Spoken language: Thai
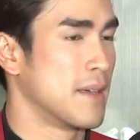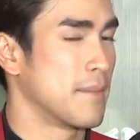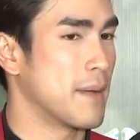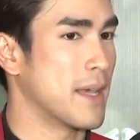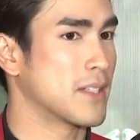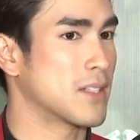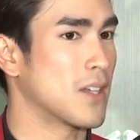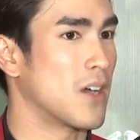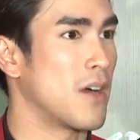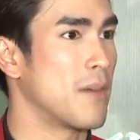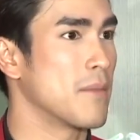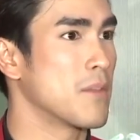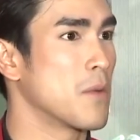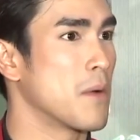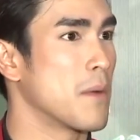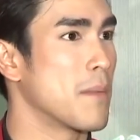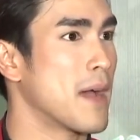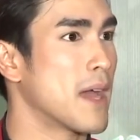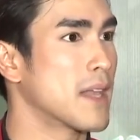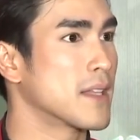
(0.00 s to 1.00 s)
ไปซ้อมอยู่
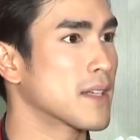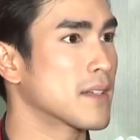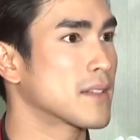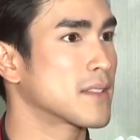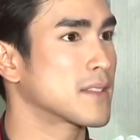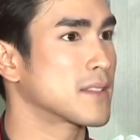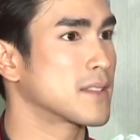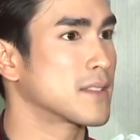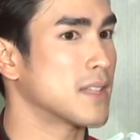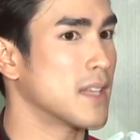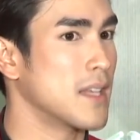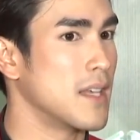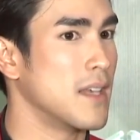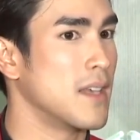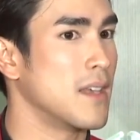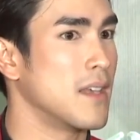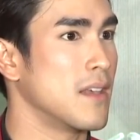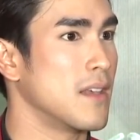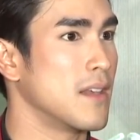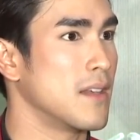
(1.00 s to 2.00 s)
ประมาณสักสี่
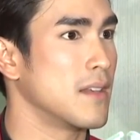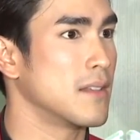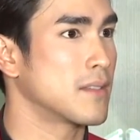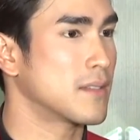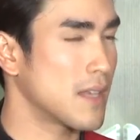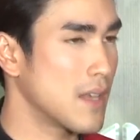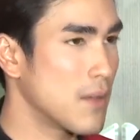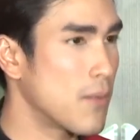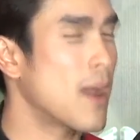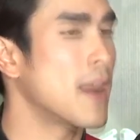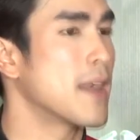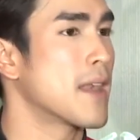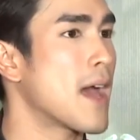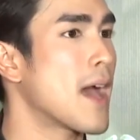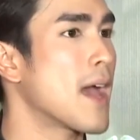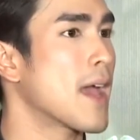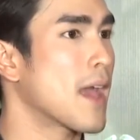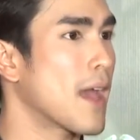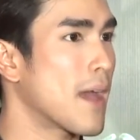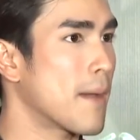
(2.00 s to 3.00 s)
สี่วัน
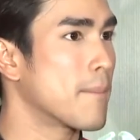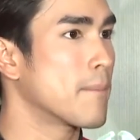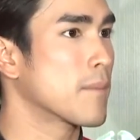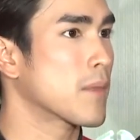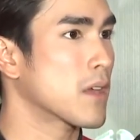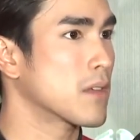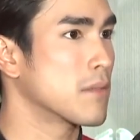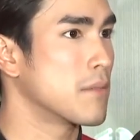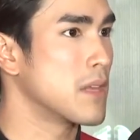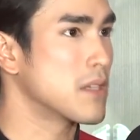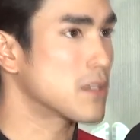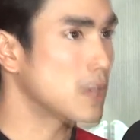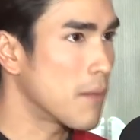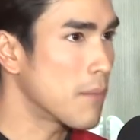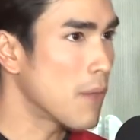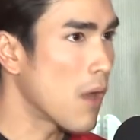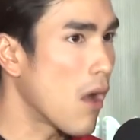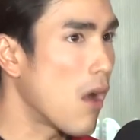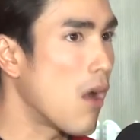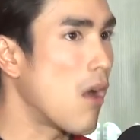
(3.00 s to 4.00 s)
ได้ครับก็มีซ้อ
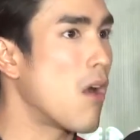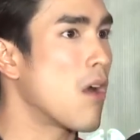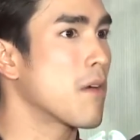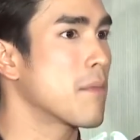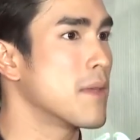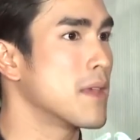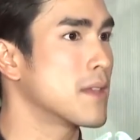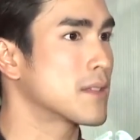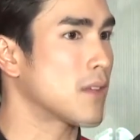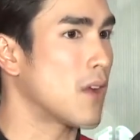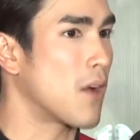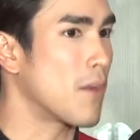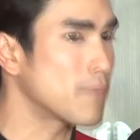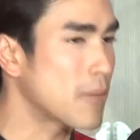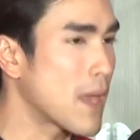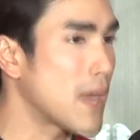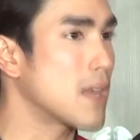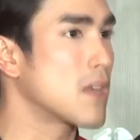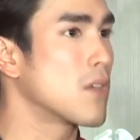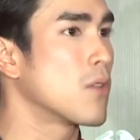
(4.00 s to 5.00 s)
มร้องมีซ้อม
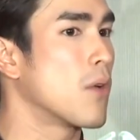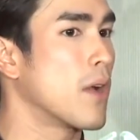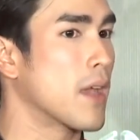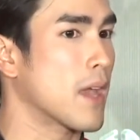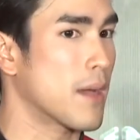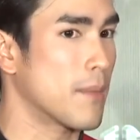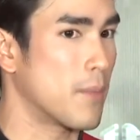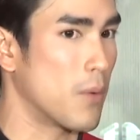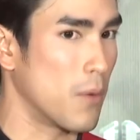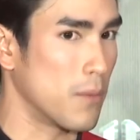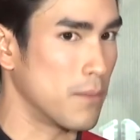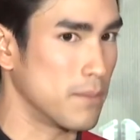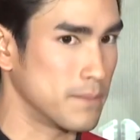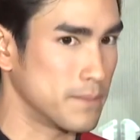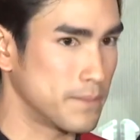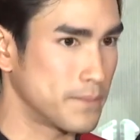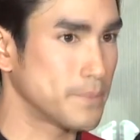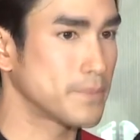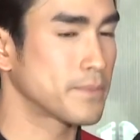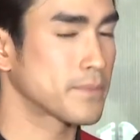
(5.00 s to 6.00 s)
เต้นด้วยครับผม
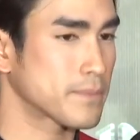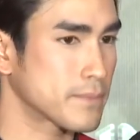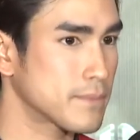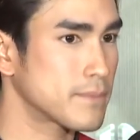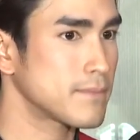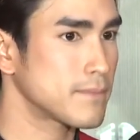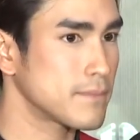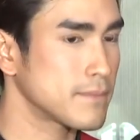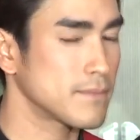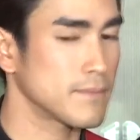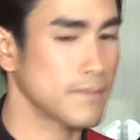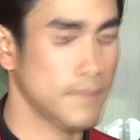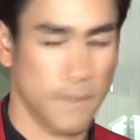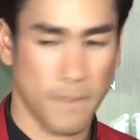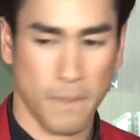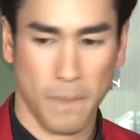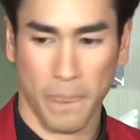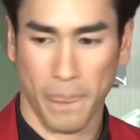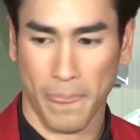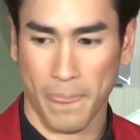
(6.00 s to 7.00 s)
มีคนขัด
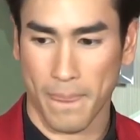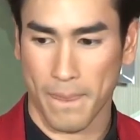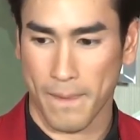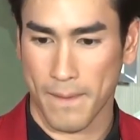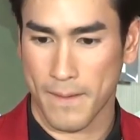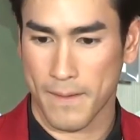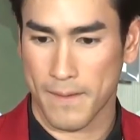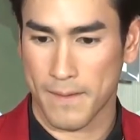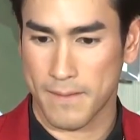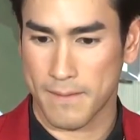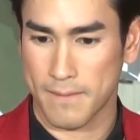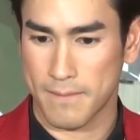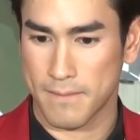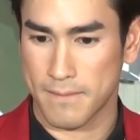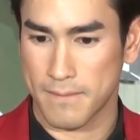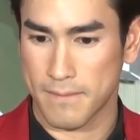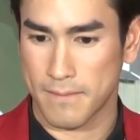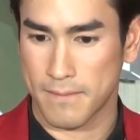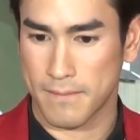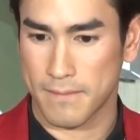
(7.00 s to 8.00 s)

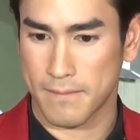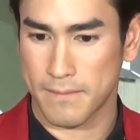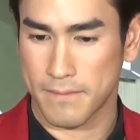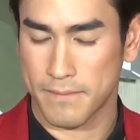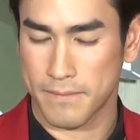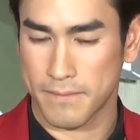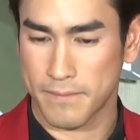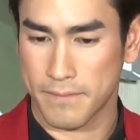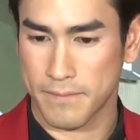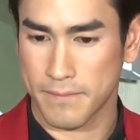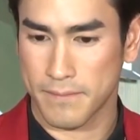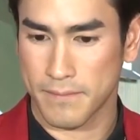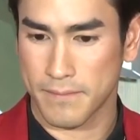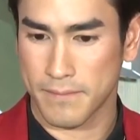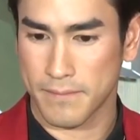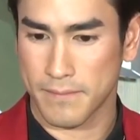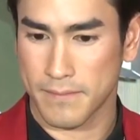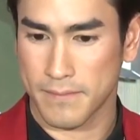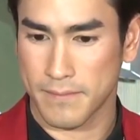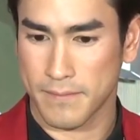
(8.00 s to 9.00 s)
มีคนขัดใจขนา
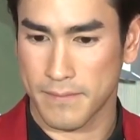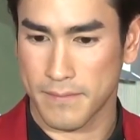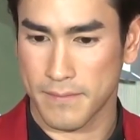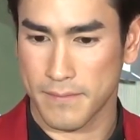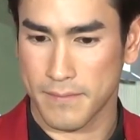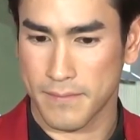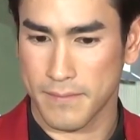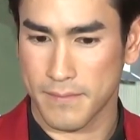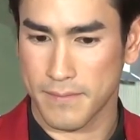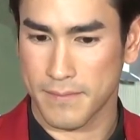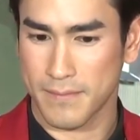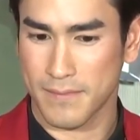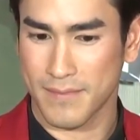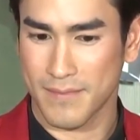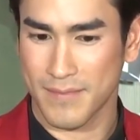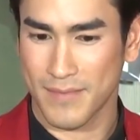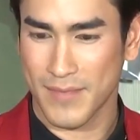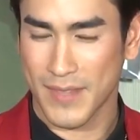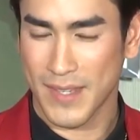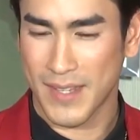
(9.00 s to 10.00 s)
ดนี้ทำไมไม่ถอดเสื้อ
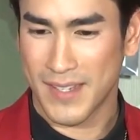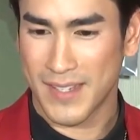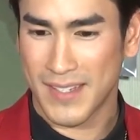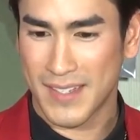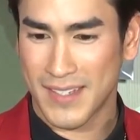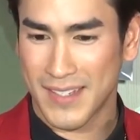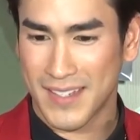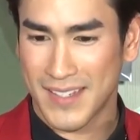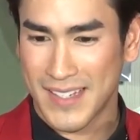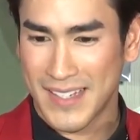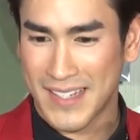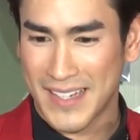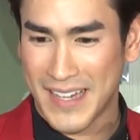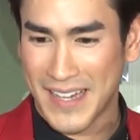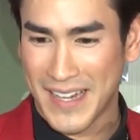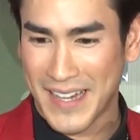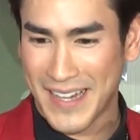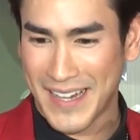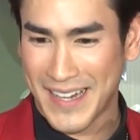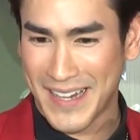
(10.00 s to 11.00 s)
ให้หมดไป
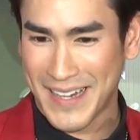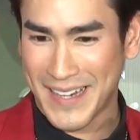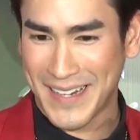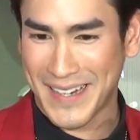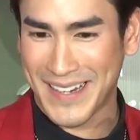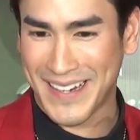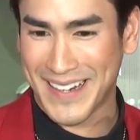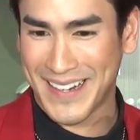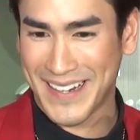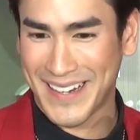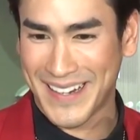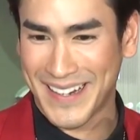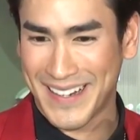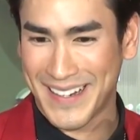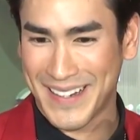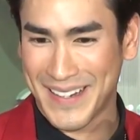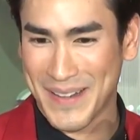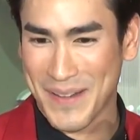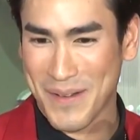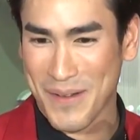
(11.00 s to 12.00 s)
เออ
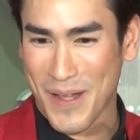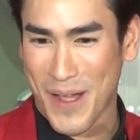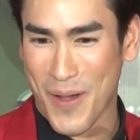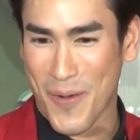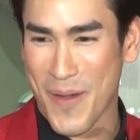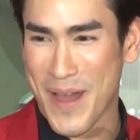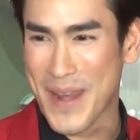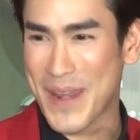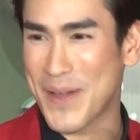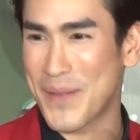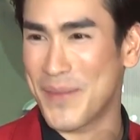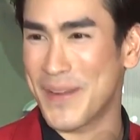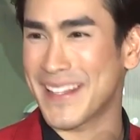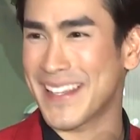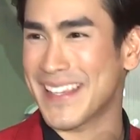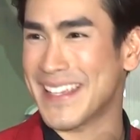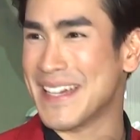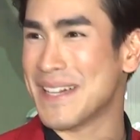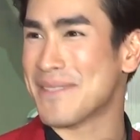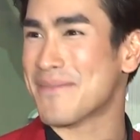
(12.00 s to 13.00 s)
เขาว่าเดี๋ยวมัน
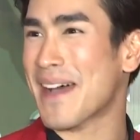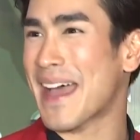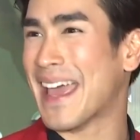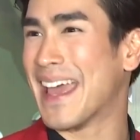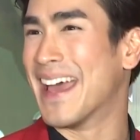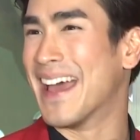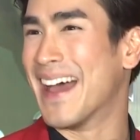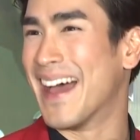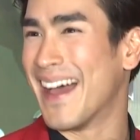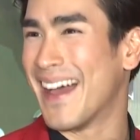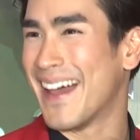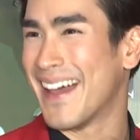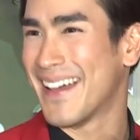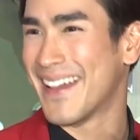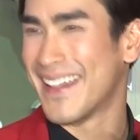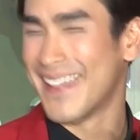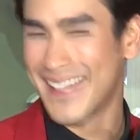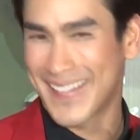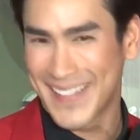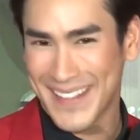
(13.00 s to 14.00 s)
จะเยอะไป
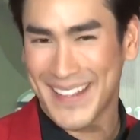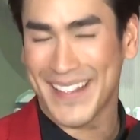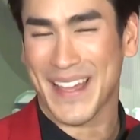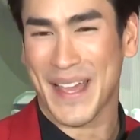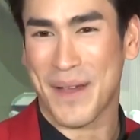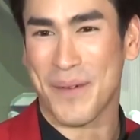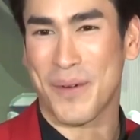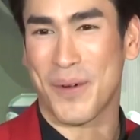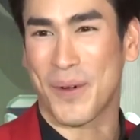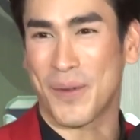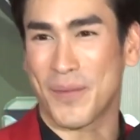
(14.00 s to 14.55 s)
ครับผ